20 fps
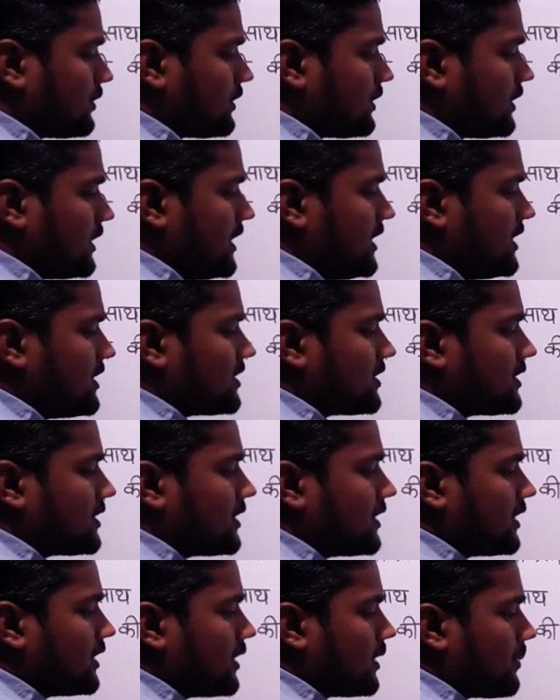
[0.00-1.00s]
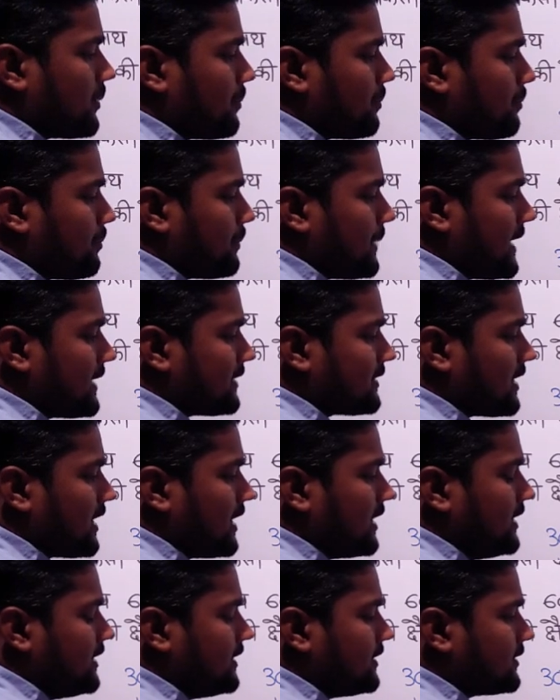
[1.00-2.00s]
तीस
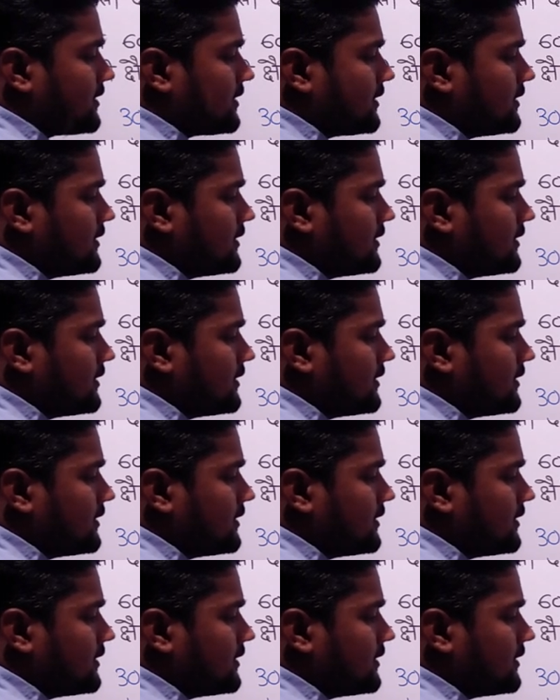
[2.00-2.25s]
पैंतालीस